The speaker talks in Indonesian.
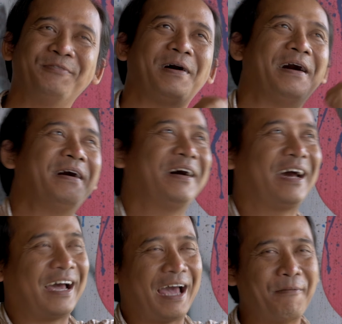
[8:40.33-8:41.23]
numpak
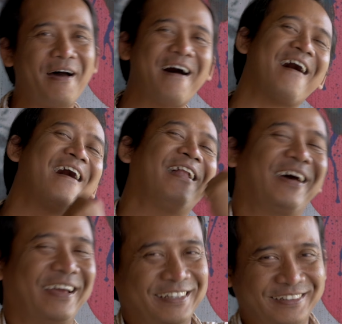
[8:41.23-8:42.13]
kapal
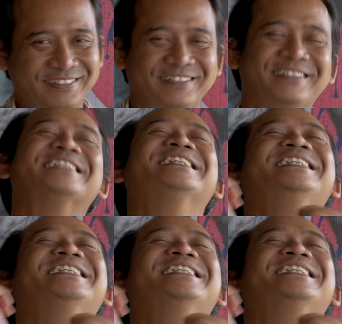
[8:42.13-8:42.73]
kayak gitu